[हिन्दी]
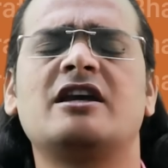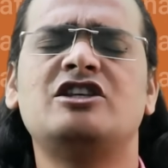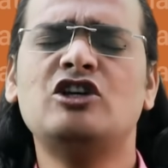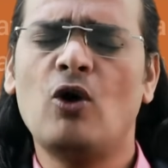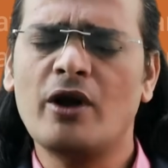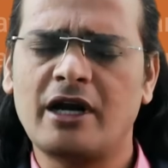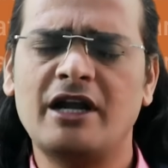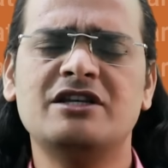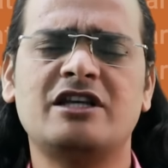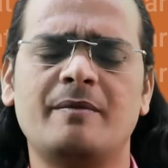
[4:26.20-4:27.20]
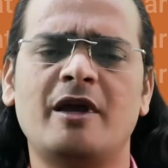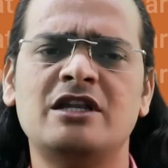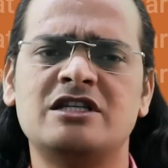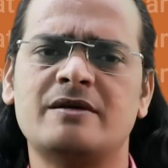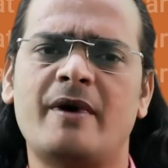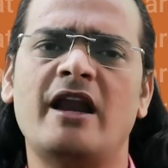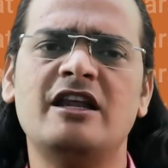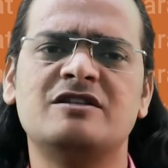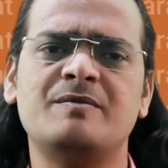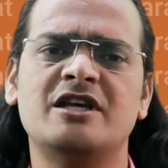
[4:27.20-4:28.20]
या किसी और कंडीशन में इन
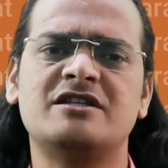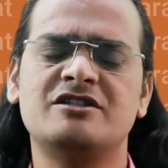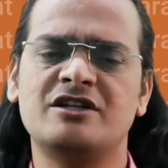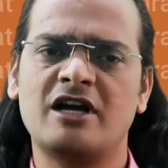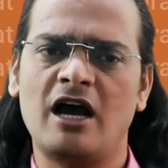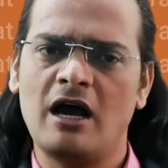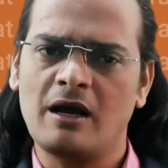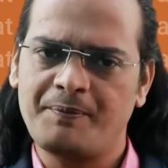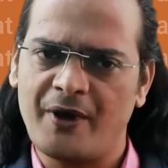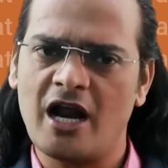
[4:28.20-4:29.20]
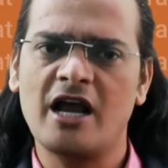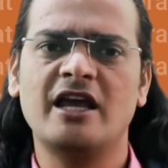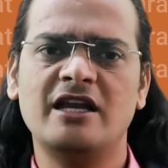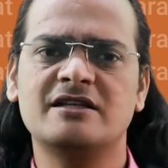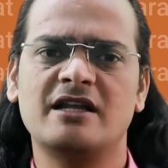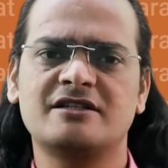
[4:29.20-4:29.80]
44 में से जिनका पैरा के लिए